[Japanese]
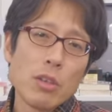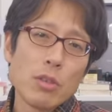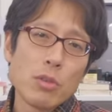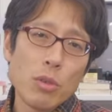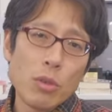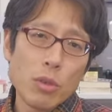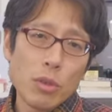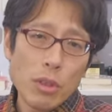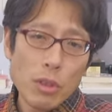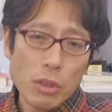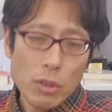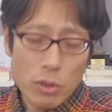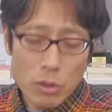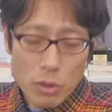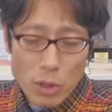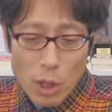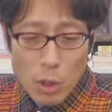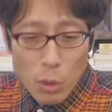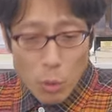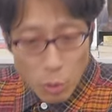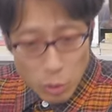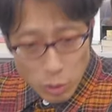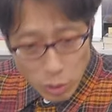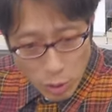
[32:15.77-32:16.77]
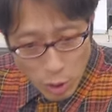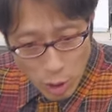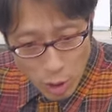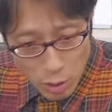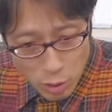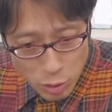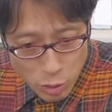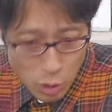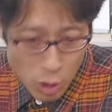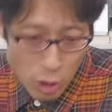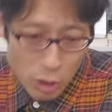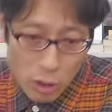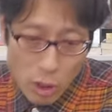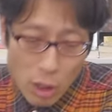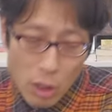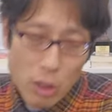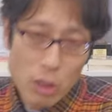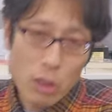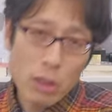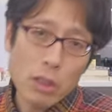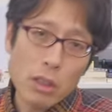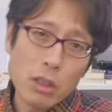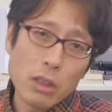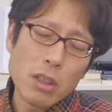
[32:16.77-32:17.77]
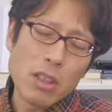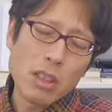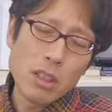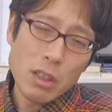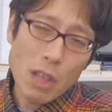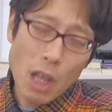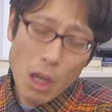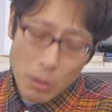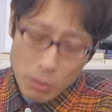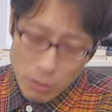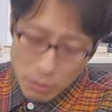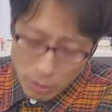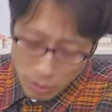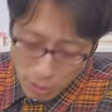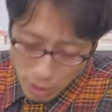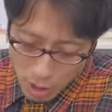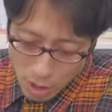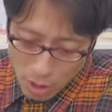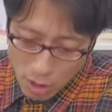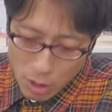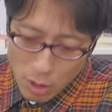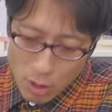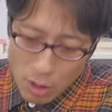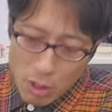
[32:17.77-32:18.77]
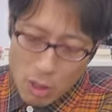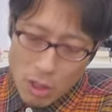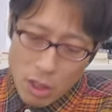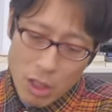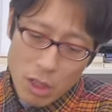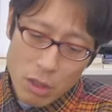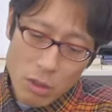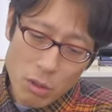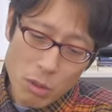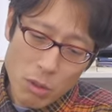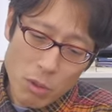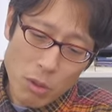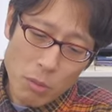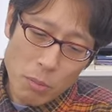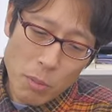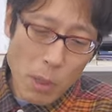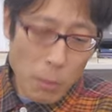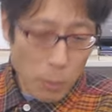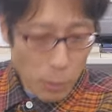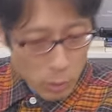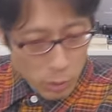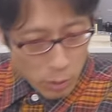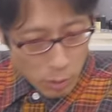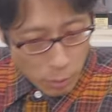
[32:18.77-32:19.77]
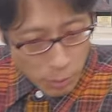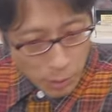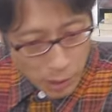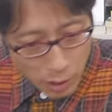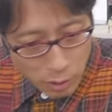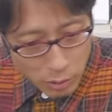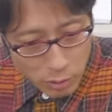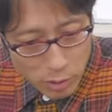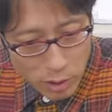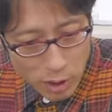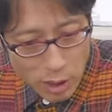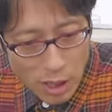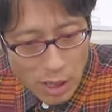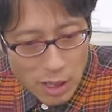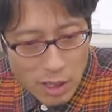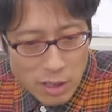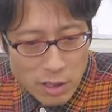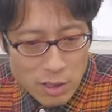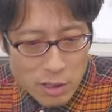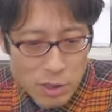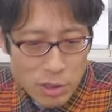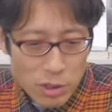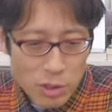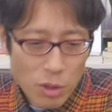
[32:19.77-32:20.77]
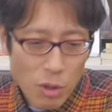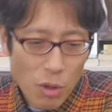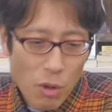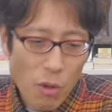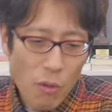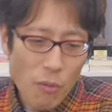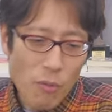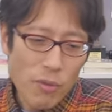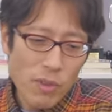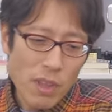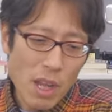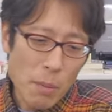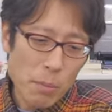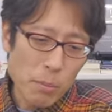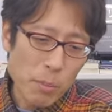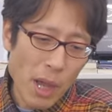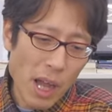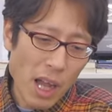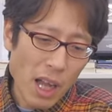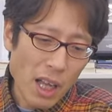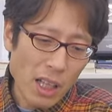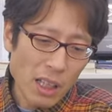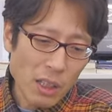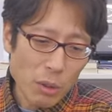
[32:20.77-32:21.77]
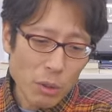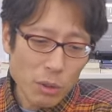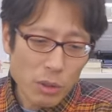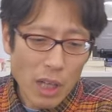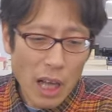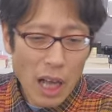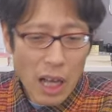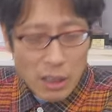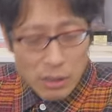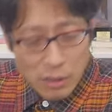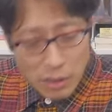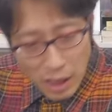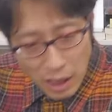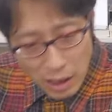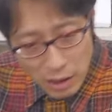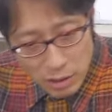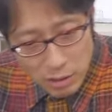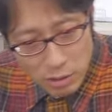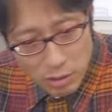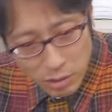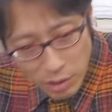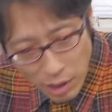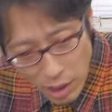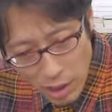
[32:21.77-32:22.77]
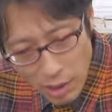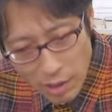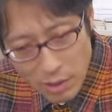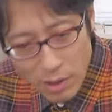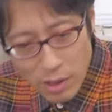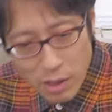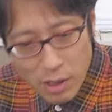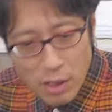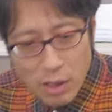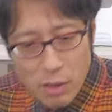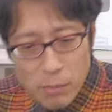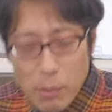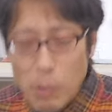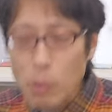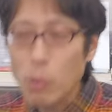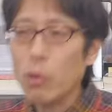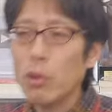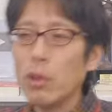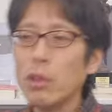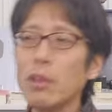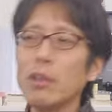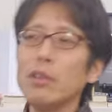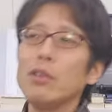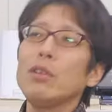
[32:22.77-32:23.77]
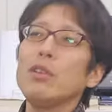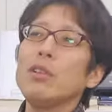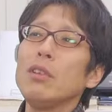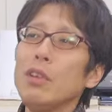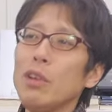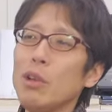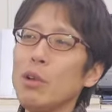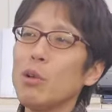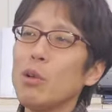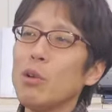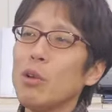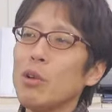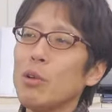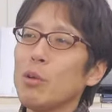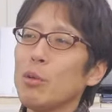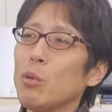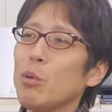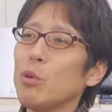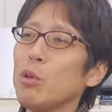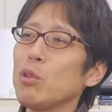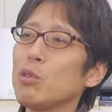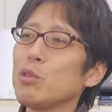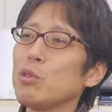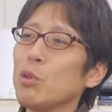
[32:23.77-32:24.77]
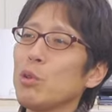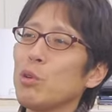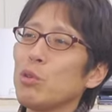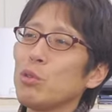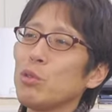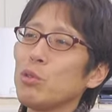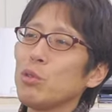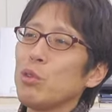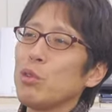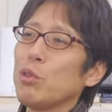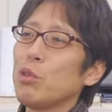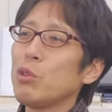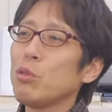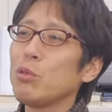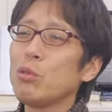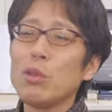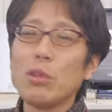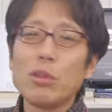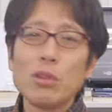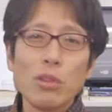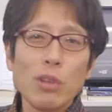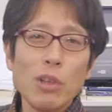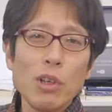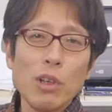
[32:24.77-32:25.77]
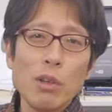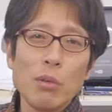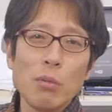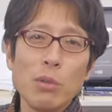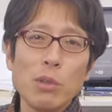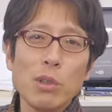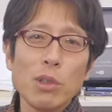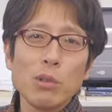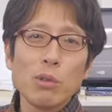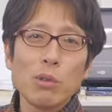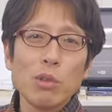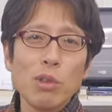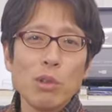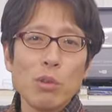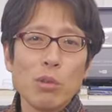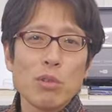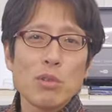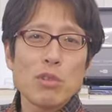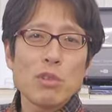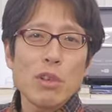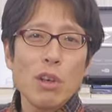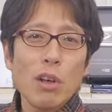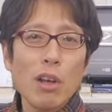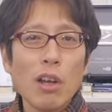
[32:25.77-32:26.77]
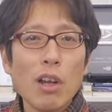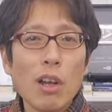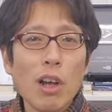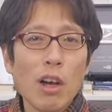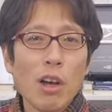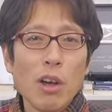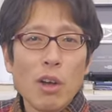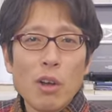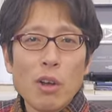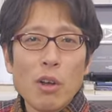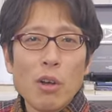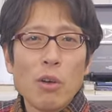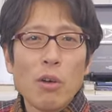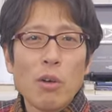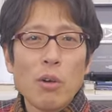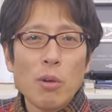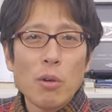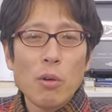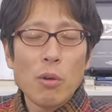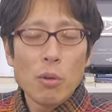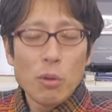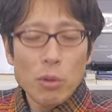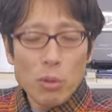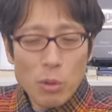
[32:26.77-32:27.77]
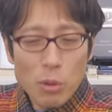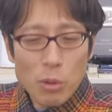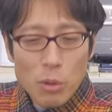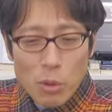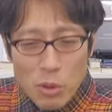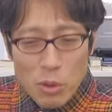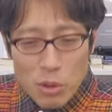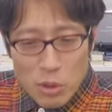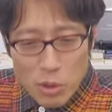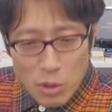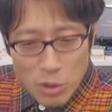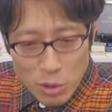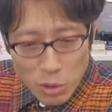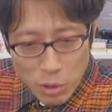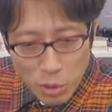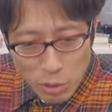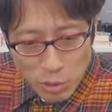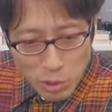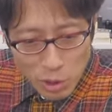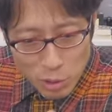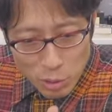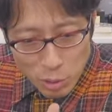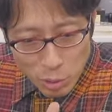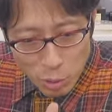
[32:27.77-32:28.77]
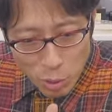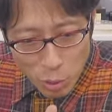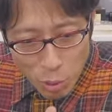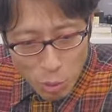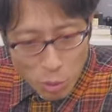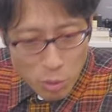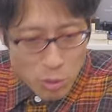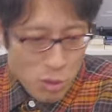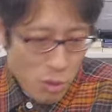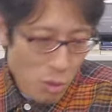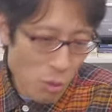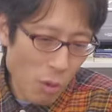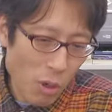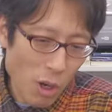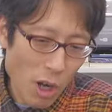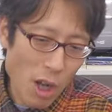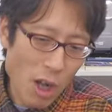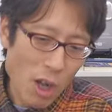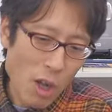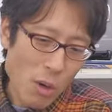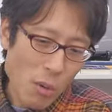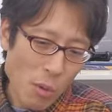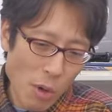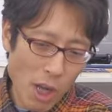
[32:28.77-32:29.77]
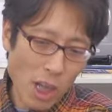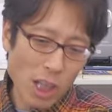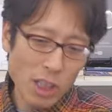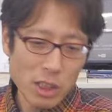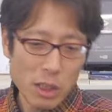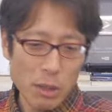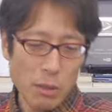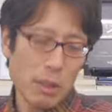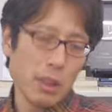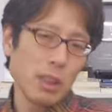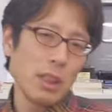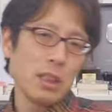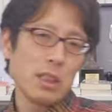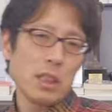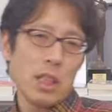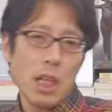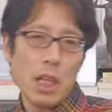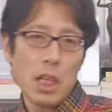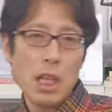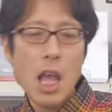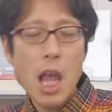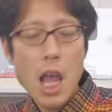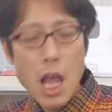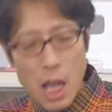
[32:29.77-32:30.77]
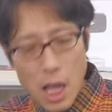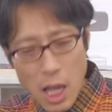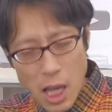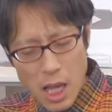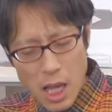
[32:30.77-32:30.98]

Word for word: それで最後自衛隊にみんなね守ってもらうって、そんなバカなことあるかっていうね。まあこれだってね、小池さんが出てきてくれてね、みんなと議論したからこの共産党の本性が分かったわけですから